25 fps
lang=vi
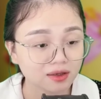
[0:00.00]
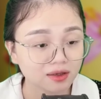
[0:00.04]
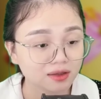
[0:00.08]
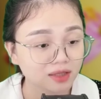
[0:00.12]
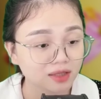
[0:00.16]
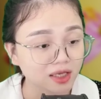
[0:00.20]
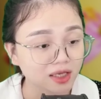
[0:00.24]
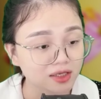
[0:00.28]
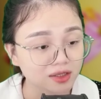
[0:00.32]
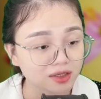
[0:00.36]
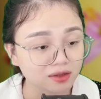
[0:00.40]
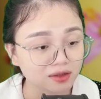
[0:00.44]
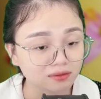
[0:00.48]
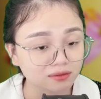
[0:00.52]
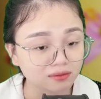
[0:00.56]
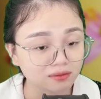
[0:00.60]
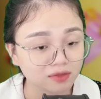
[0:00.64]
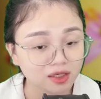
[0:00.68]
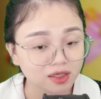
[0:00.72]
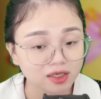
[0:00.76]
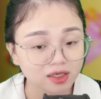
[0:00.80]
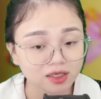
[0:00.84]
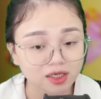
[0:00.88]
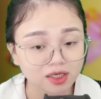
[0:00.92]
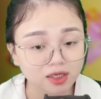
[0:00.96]
Thế nhưng
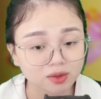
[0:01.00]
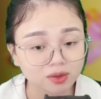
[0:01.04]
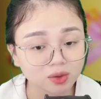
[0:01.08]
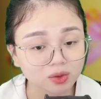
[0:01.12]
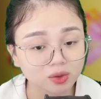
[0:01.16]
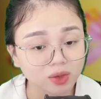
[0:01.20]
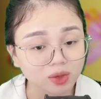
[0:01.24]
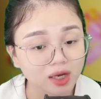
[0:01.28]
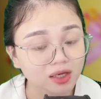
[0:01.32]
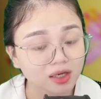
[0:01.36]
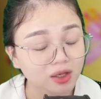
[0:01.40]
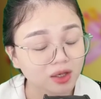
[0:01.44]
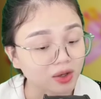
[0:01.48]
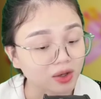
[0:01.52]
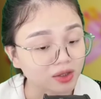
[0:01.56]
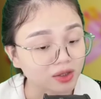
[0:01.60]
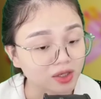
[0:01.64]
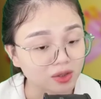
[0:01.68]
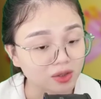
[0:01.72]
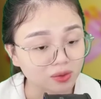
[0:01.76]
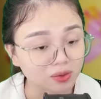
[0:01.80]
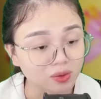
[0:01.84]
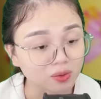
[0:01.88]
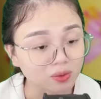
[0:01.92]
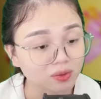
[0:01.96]
khi tôi thoát khỏi địa
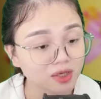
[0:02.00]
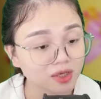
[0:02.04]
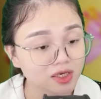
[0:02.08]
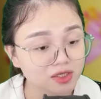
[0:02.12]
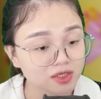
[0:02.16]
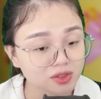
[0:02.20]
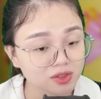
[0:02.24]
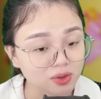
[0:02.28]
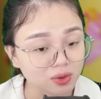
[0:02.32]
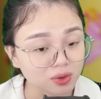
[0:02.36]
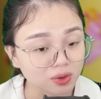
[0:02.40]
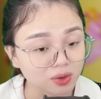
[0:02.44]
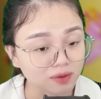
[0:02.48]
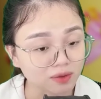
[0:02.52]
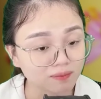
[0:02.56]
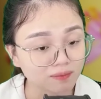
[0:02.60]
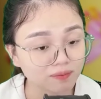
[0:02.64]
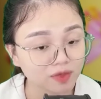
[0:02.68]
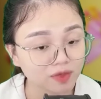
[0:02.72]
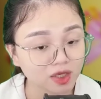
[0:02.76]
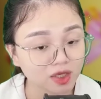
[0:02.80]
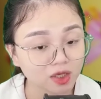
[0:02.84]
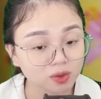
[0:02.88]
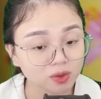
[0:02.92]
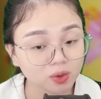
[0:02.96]
ngục kia rồi,
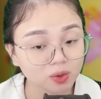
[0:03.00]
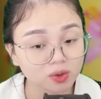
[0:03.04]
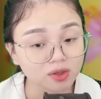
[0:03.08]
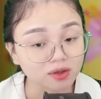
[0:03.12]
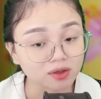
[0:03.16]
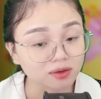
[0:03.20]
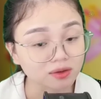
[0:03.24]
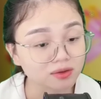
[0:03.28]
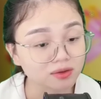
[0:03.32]
khi tôi được